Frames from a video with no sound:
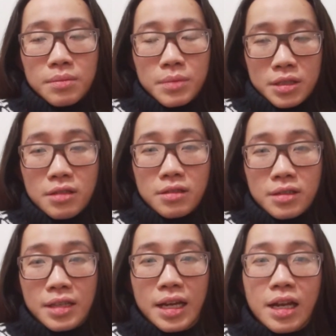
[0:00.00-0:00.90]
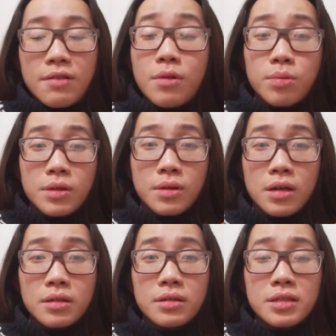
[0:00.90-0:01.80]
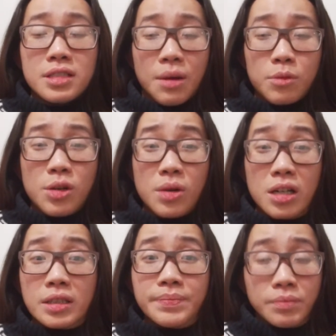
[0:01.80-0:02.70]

mình sẽ được người ta nể phục nhiều hơn kính trọng nhiều hơn